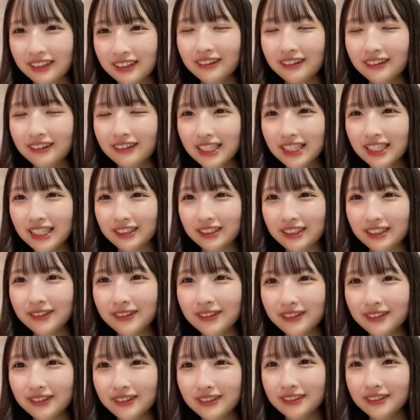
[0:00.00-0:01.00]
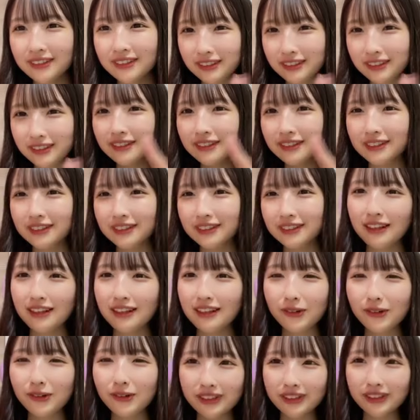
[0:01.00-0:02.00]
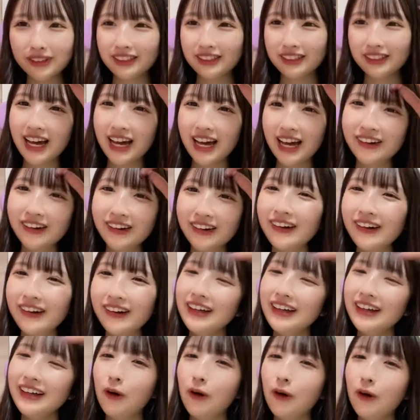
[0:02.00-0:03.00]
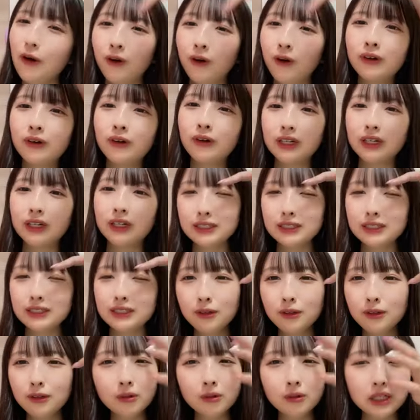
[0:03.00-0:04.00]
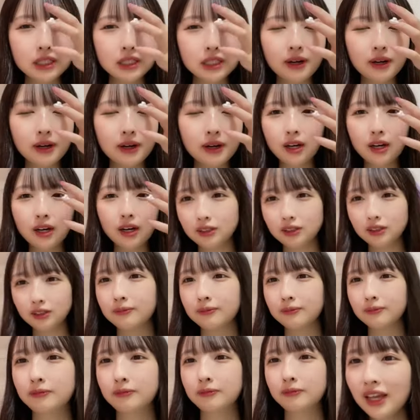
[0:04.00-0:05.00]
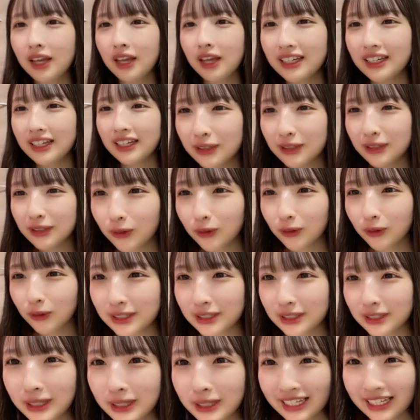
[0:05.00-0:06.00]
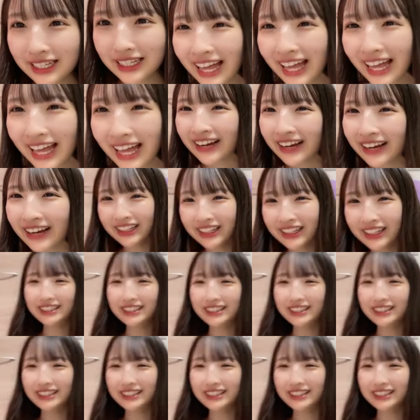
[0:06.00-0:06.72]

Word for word: 塩分控えめえなんか多分味が薄いんだと思うこれはなんだっけなんかささみささみみたいななんかねな